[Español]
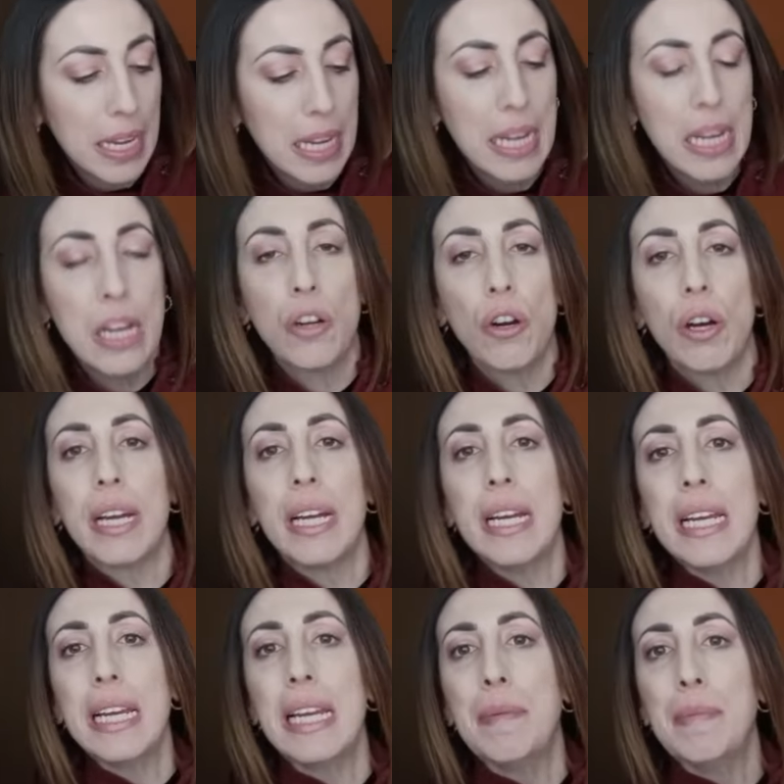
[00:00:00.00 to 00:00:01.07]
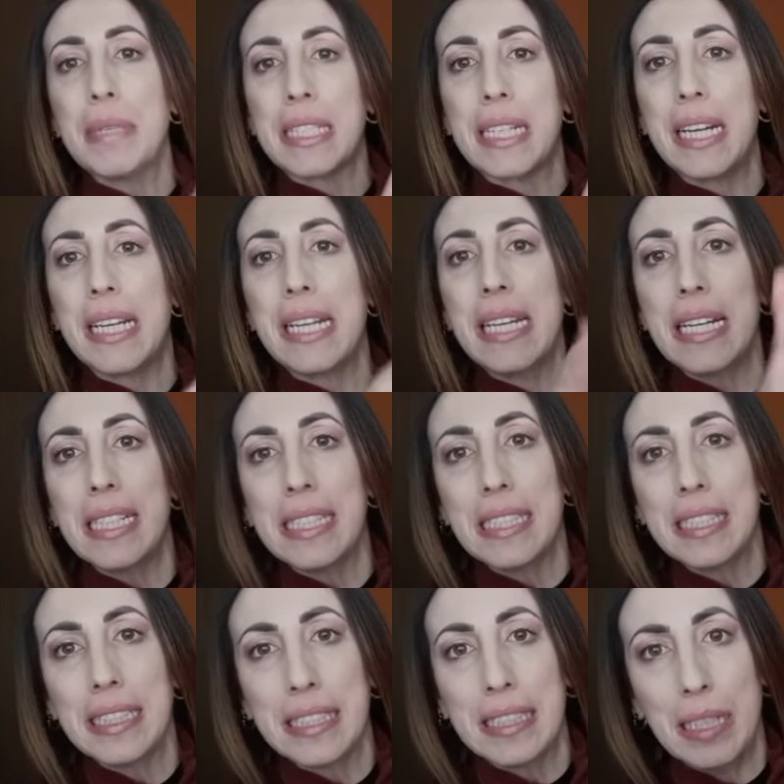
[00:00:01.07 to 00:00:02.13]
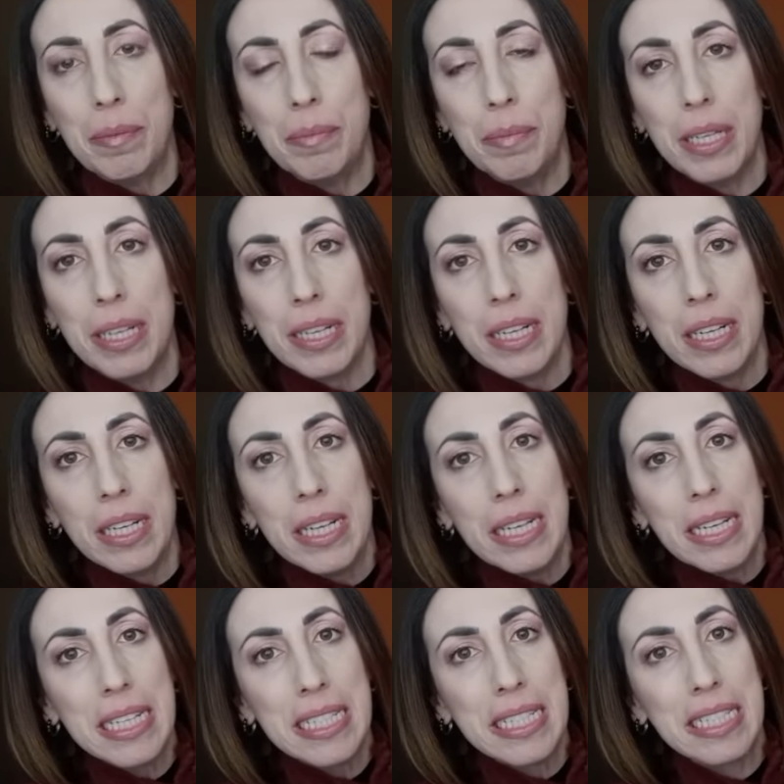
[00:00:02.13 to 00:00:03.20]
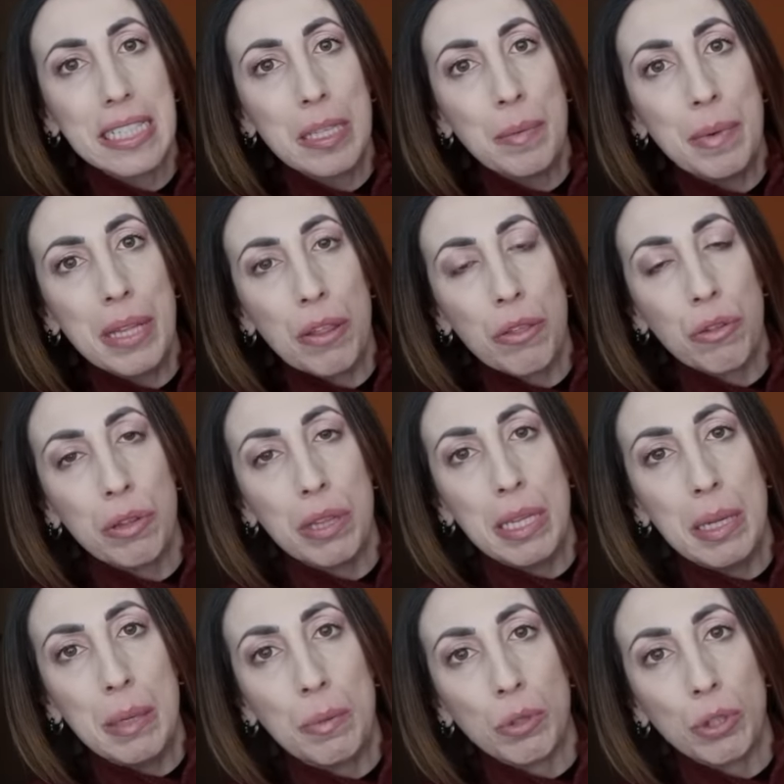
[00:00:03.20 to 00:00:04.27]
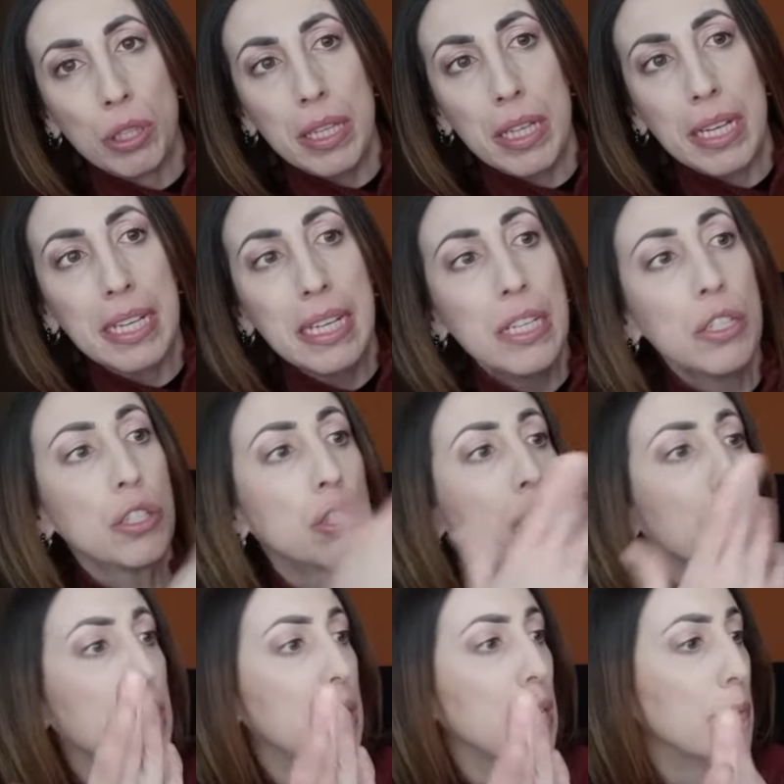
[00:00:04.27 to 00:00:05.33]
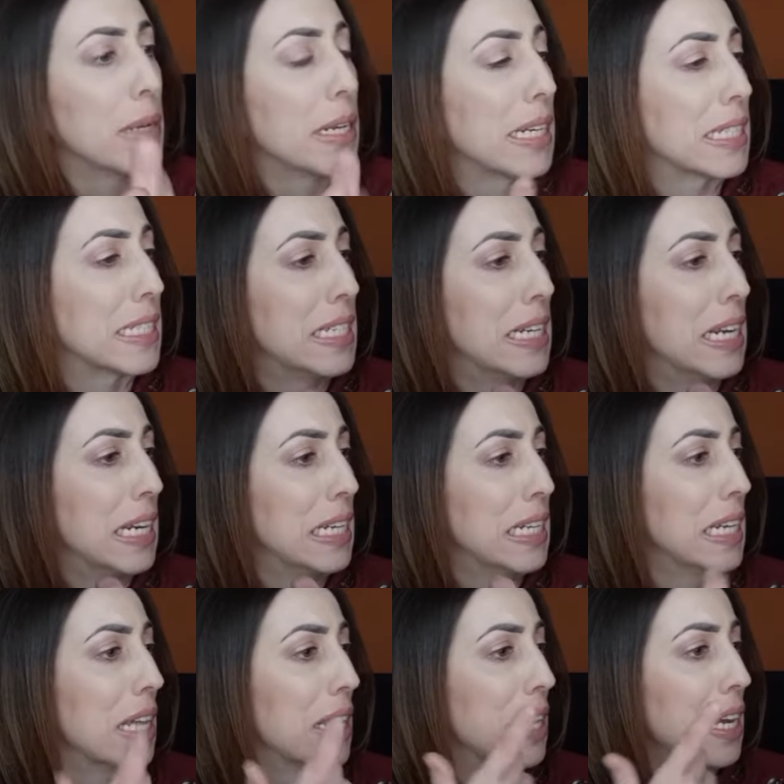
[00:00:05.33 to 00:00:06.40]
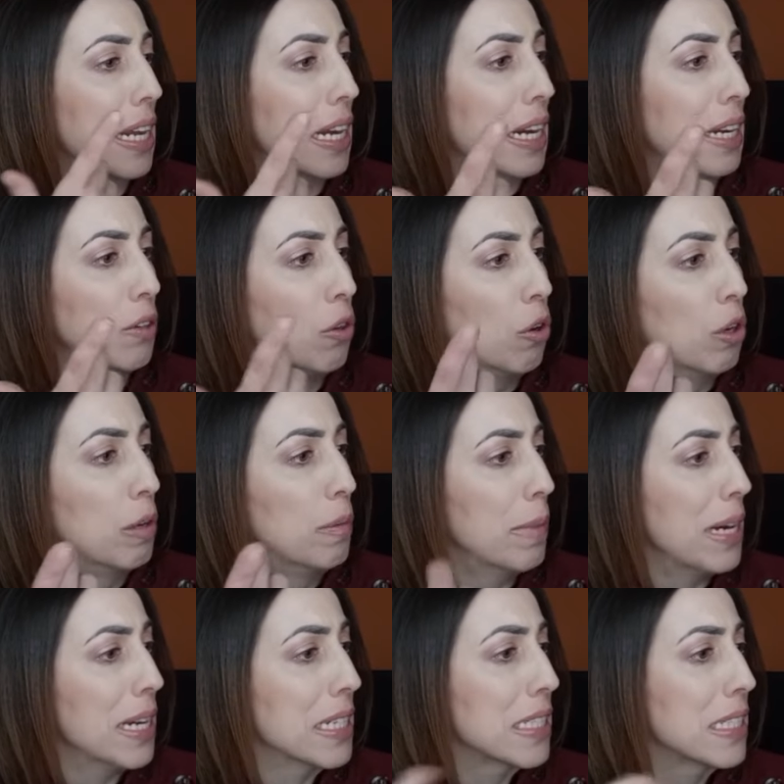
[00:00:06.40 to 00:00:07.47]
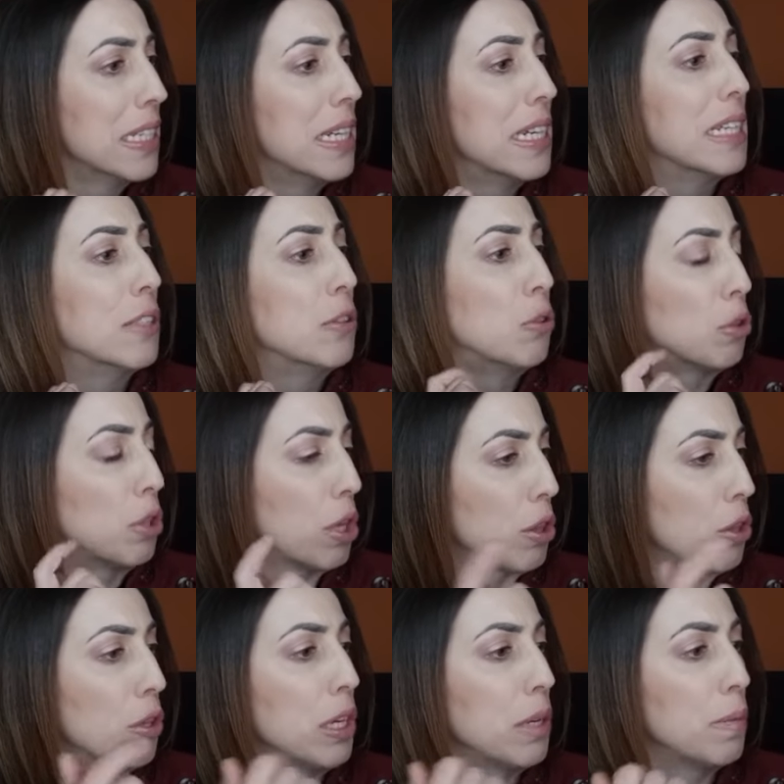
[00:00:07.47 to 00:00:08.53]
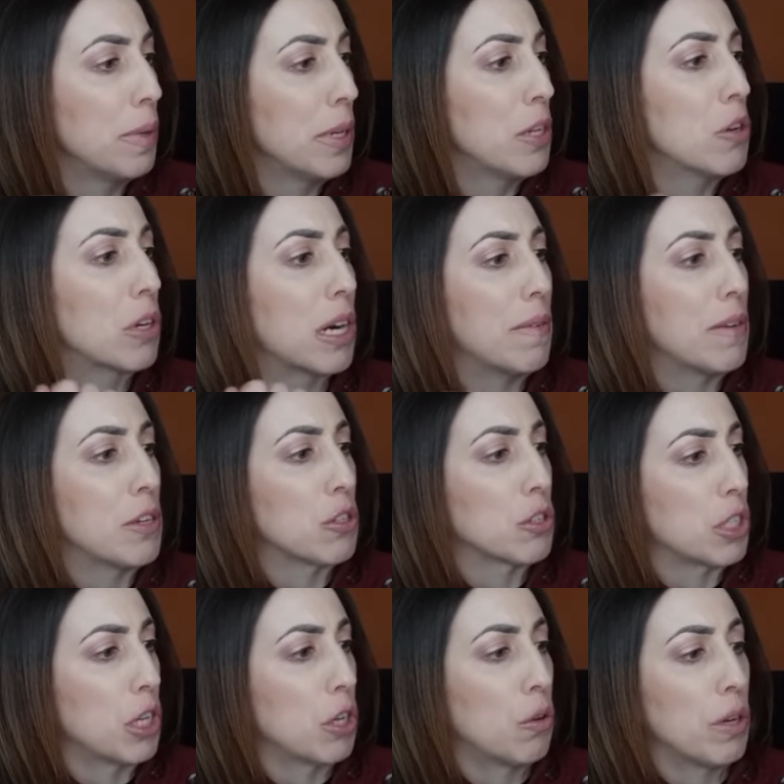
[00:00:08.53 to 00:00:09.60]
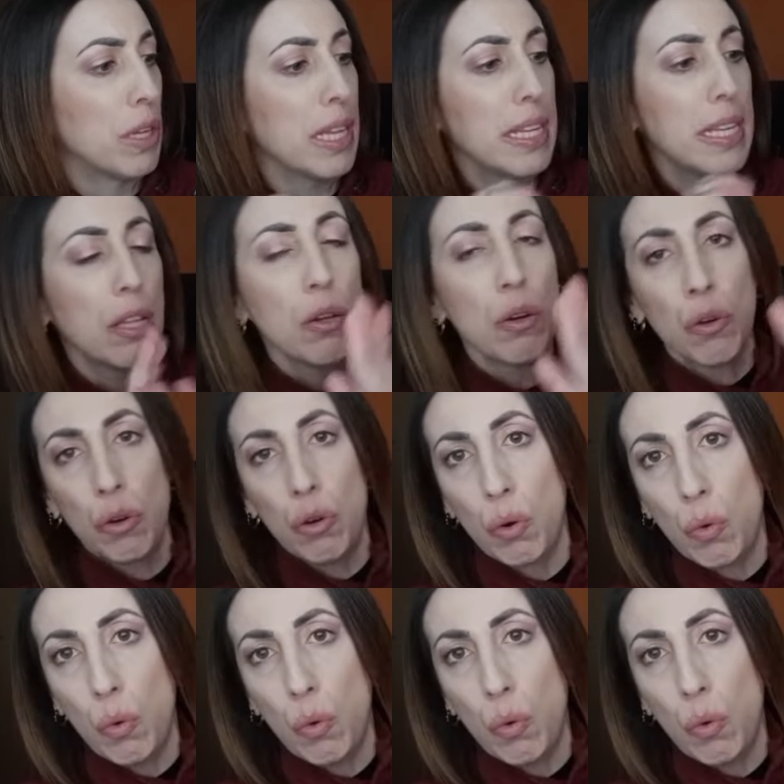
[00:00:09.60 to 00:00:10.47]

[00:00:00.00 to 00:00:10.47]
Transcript: Y cogí la mascarilla también, que es este pedazo de bote de aquí. Nos dice también que es de la línea de Argan Oimac, nutrición y brillo cabello seco y dañado, con lo